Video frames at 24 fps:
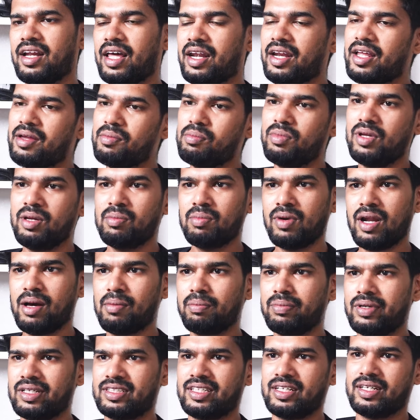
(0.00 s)
நிறைய
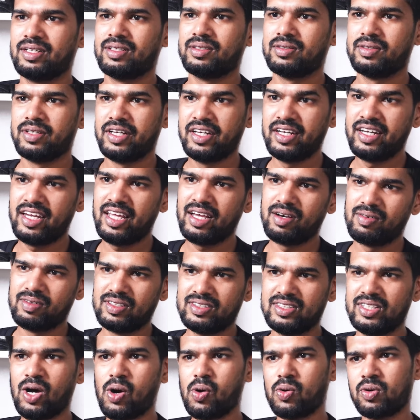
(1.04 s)
மீம்லாம் பார்த்தேன் இந்தியா
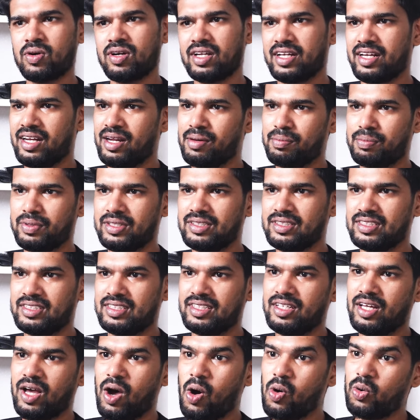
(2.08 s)
வந்து அவங்களுக்கு என்ன
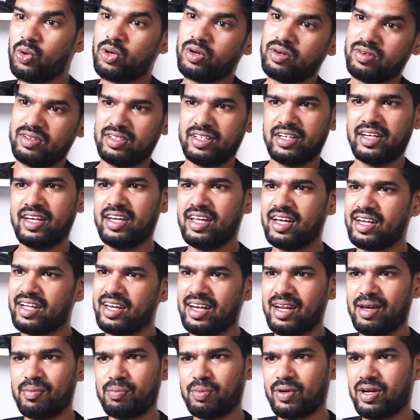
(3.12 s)
பண்ணிச்சு அவங்க இந்தியாவுக்கு
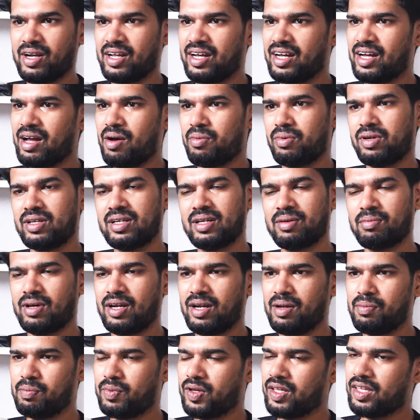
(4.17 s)
என்ன பண்ணாங்க அப்படின்ற
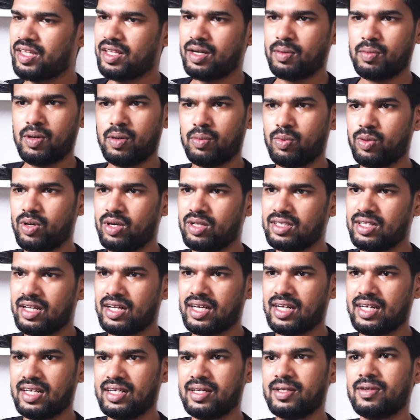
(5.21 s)
மாதிரிலாம் பயங்கரமாக
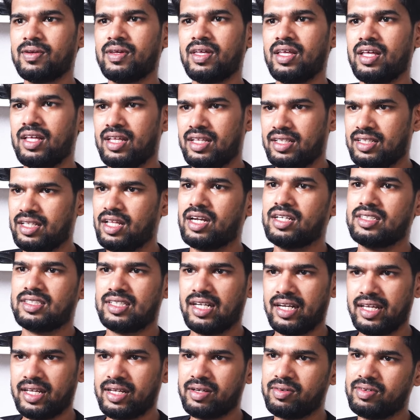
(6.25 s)
போட்டிருந்தாங்க இந்த
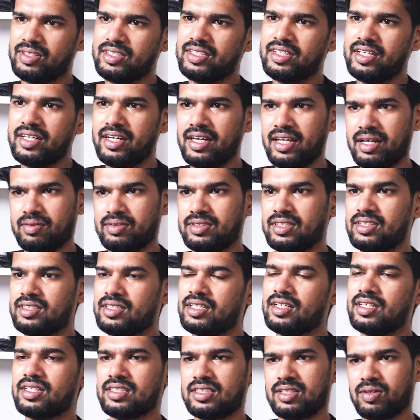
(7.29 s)
ரெஸ்லிங்க்கு வந்து இந்தியா வந்து
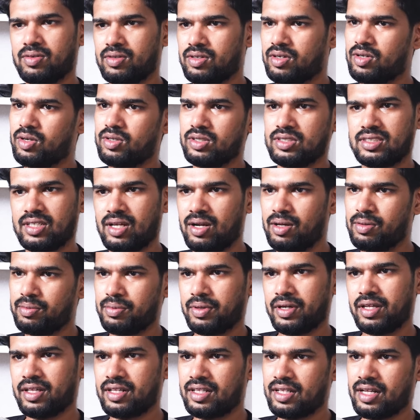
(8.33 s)
தேர்ட்டி செவன் க்ரோஸ் செலவு
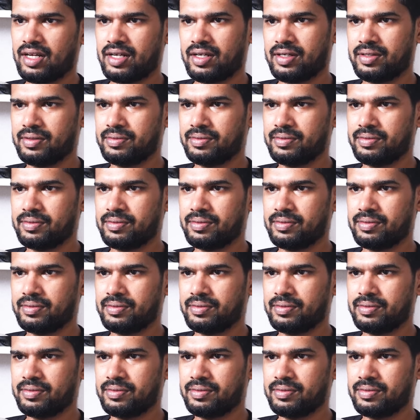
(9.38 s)
பண்ணியிருந்தாங்க